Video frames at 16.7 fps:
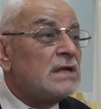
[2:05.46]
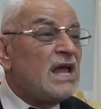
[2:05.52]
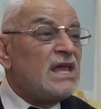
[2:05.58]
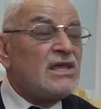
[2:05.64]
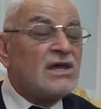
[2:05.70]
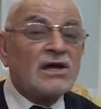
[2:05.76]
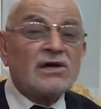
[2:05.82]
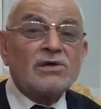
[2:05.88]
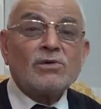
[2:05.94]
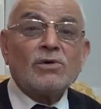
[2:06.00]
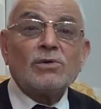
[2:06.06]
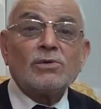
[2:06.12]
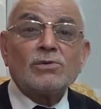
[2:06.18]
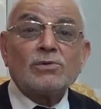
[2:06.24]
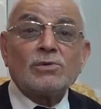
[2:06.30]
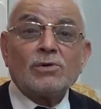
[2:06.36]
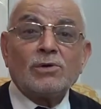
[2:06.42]
en yakın
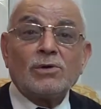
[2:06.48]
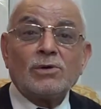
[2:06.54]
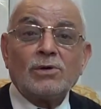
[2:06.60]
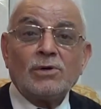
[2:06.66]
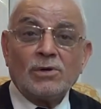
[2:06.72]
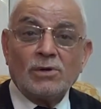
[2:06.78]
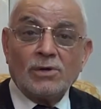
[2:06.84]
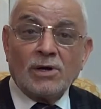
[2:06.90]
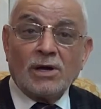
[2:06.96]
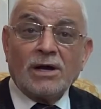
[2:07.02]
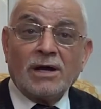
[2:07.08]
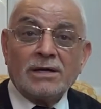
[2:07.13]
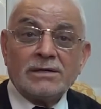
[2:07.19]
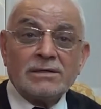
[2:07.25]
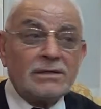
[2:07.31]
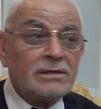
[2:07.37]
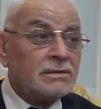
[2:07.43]
olduğu
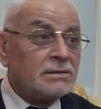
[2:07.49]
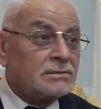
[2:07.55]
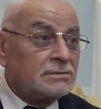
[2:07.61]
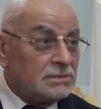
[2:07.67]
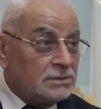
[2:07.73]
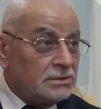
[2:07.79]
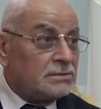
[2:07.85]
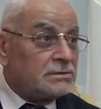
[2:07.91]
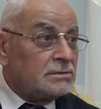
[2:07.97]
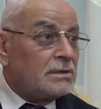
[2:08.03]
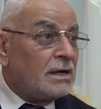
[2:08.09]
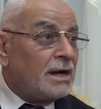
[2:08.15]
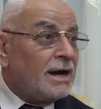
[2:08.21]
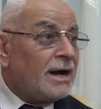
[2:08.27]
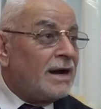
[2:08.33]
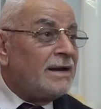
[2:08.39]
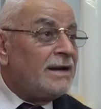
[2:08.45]
an
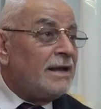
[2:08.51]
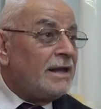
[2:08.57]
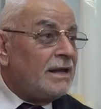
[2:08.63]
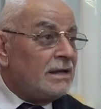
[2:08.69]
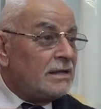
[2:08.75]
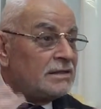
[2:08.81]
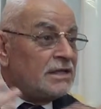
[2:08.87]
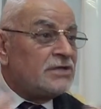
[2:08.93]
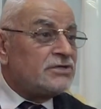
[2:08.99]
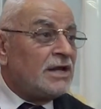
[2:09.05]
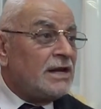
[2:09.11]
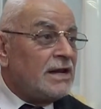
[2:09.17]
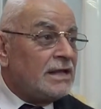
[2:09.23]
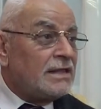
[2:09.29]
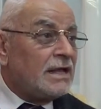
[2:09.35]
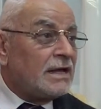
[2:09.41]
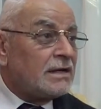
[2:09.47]
hali
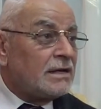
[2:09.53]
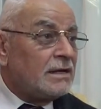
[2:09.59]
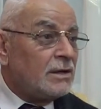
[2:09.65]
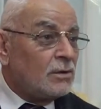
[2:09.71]
tecelli eder.